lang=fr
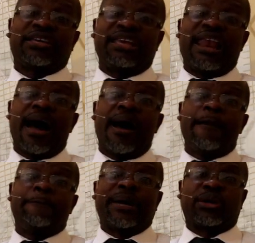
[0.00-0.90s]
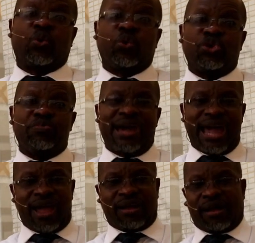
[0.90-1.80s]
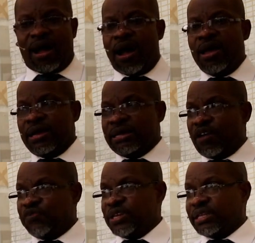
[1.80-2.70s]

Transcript: qu'il a parcourue. Mais un grand, David te